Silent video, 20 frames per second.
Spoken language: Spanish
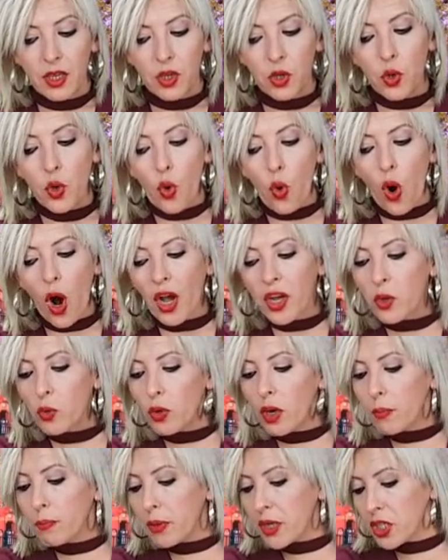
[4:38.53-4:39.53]
No hay
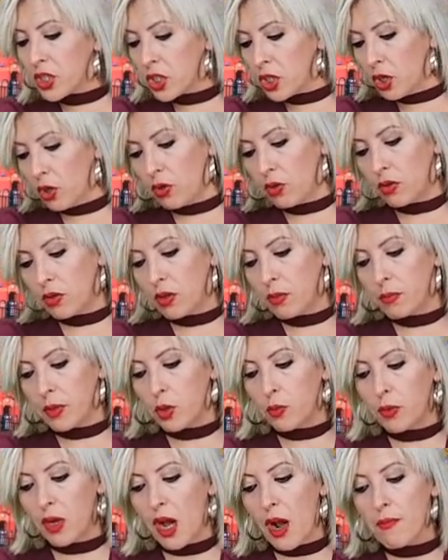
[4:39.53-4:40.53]
una presión,
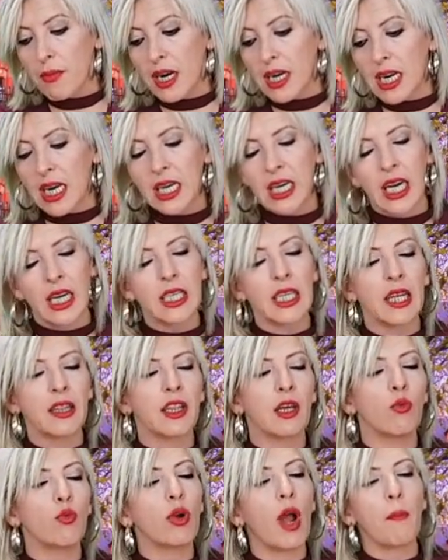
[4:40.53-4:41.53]
no me hablan las cartas
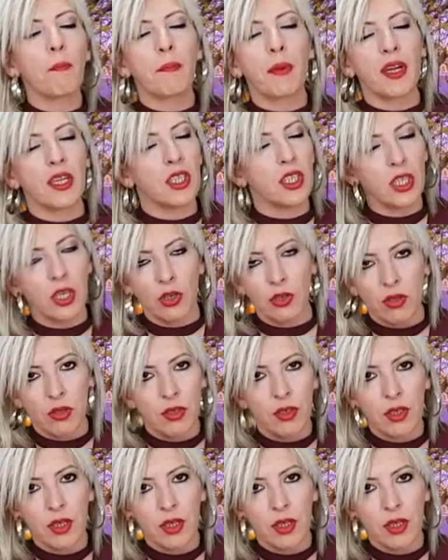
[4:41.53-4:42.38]
de una presión